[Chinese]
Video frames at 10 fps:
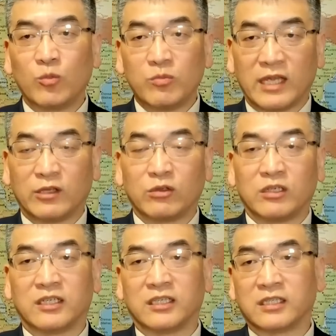面
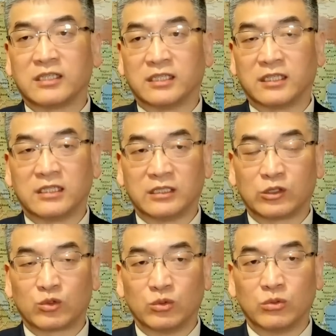对着一个和
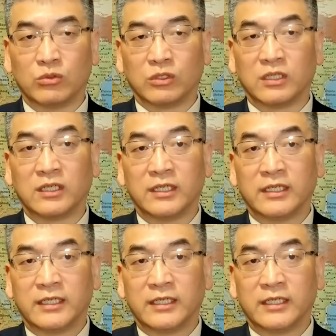中国